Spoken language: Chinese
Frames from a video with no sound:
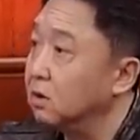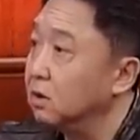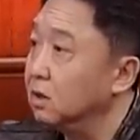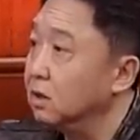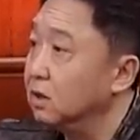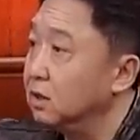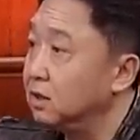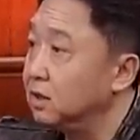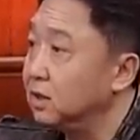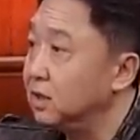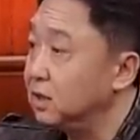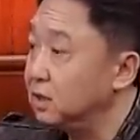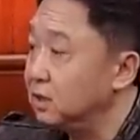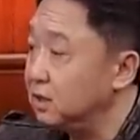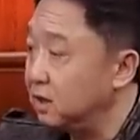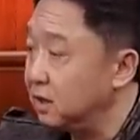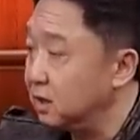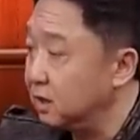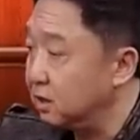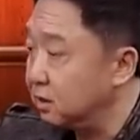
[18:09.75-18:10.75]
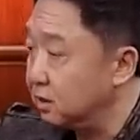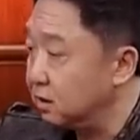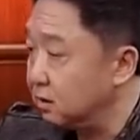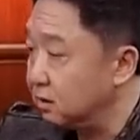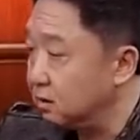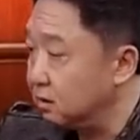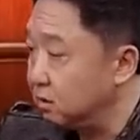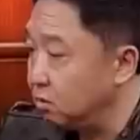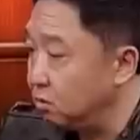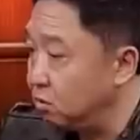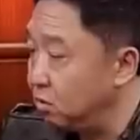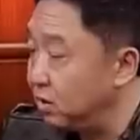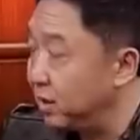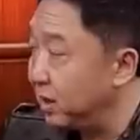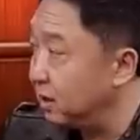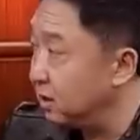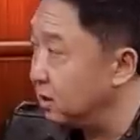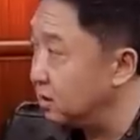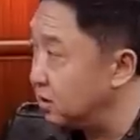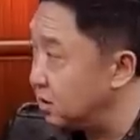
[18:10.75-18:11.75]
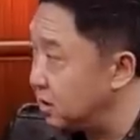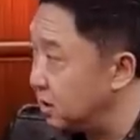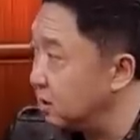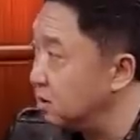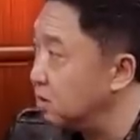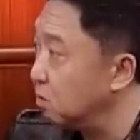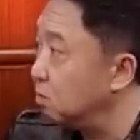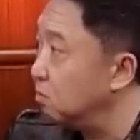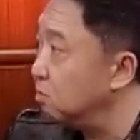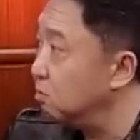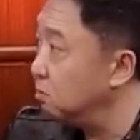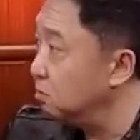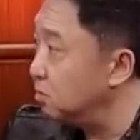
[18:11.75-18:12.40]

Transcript: 嗯，这些语言的节奏。